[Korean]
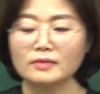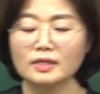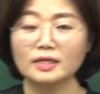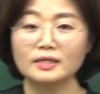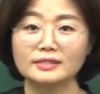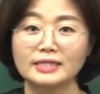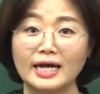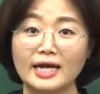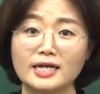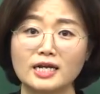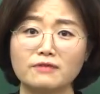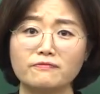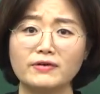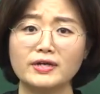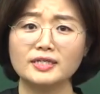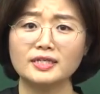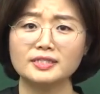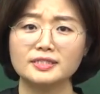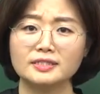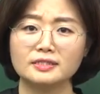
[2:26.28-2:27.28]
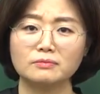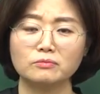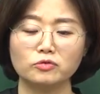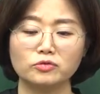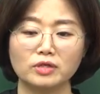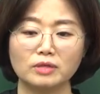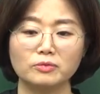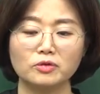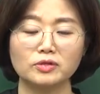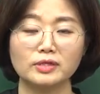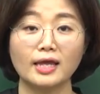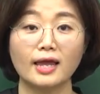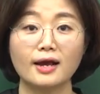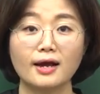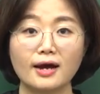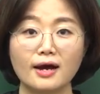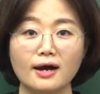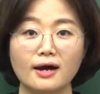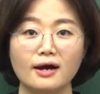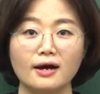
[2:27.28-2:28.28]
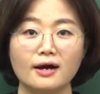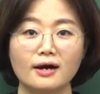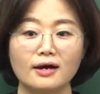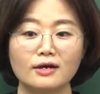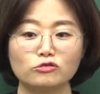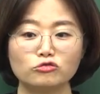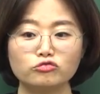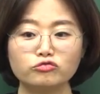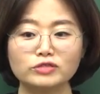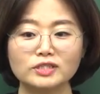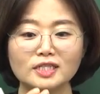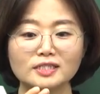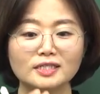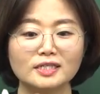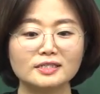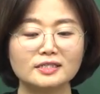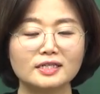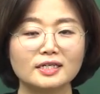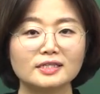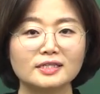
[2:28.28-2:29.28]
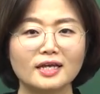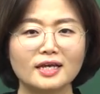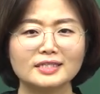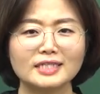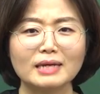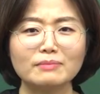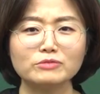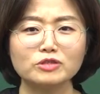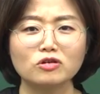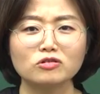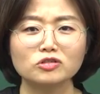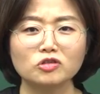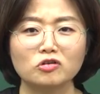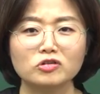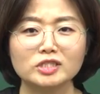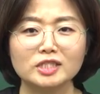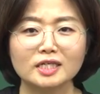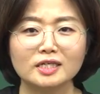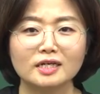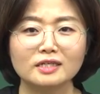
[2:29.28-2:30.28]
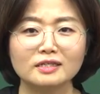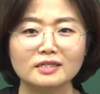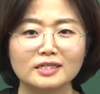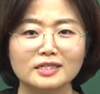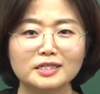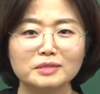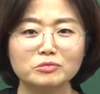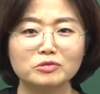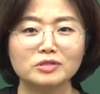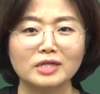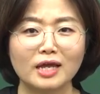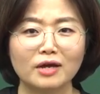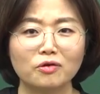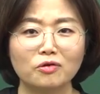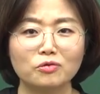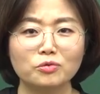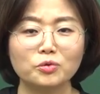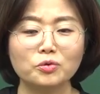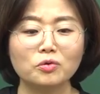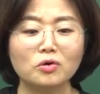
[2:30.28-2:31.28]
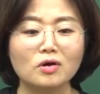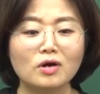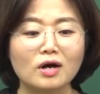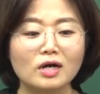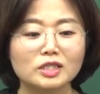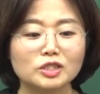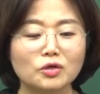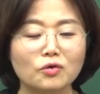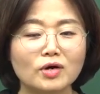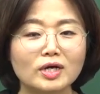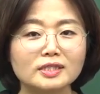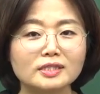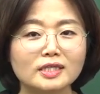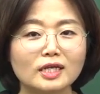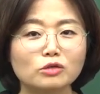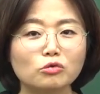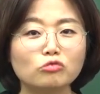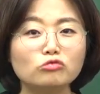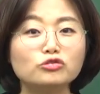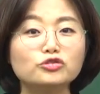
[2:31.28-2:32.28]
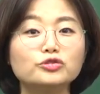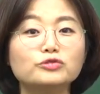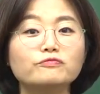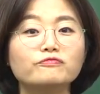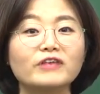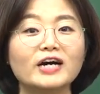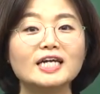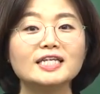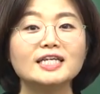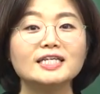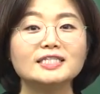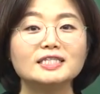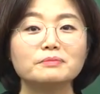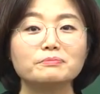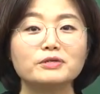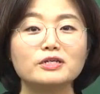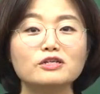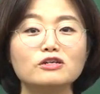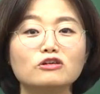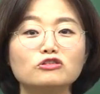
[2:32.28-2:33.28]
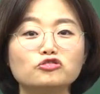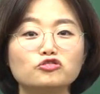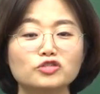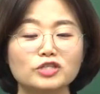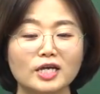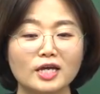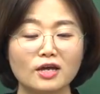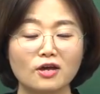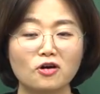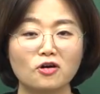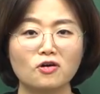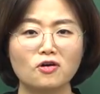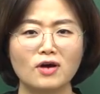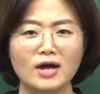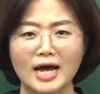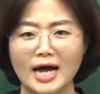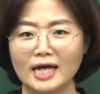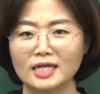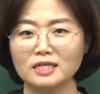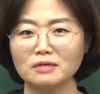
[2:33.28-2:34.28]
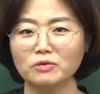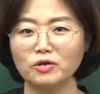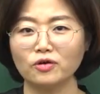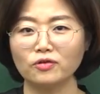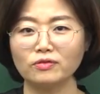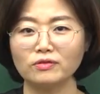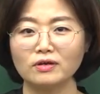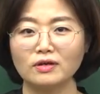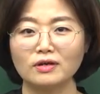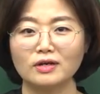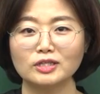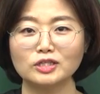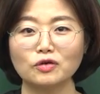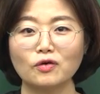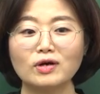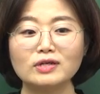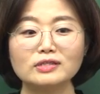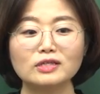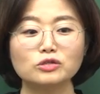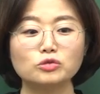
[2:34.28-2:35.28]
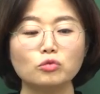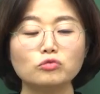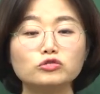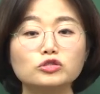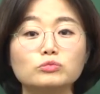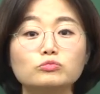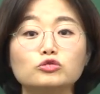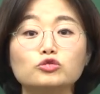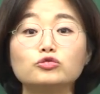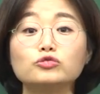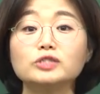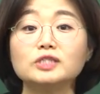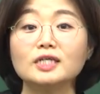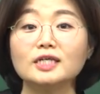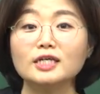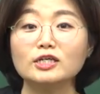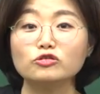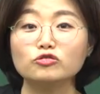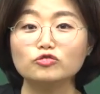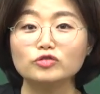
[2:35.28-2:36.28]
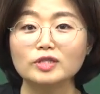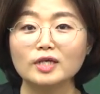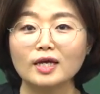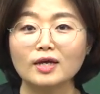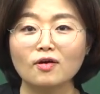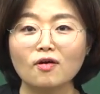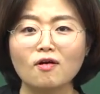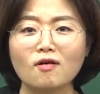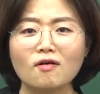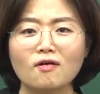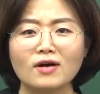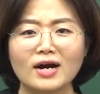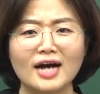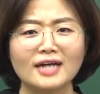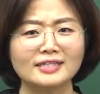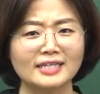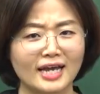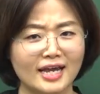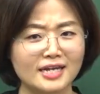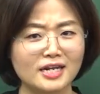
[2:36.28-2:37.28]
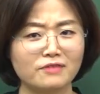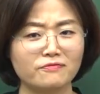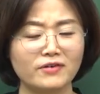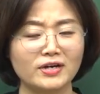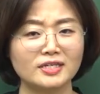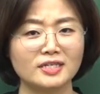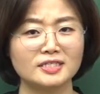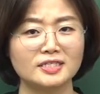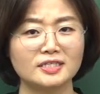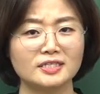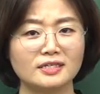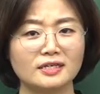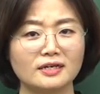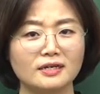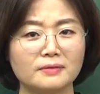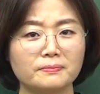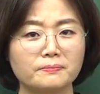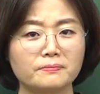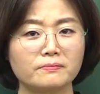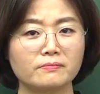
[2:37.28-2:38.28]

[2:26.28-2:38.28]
그러니까 다이렉트 파이낸싱은 뭐냐면 내가 투자자들한테 삼성전자라는 이름을 내걸고 저한테 돈 좀 파이낸싱 빌려주세요. 아니면 저한테 돈 좀 투자해주세요가 다이렉트 파이낸싱이야.